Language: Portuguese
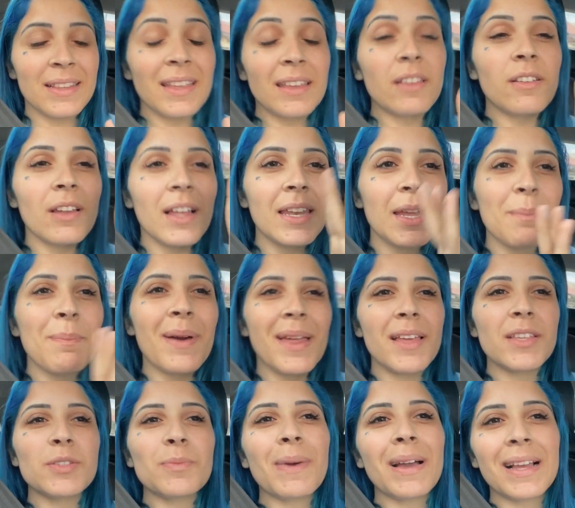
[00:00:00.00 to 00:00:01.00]
Aquilo lá nem
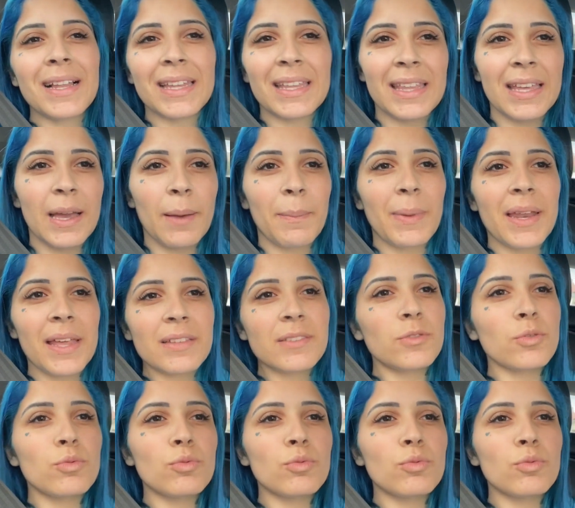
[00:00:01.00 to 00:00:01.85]
parece uma clínica, parece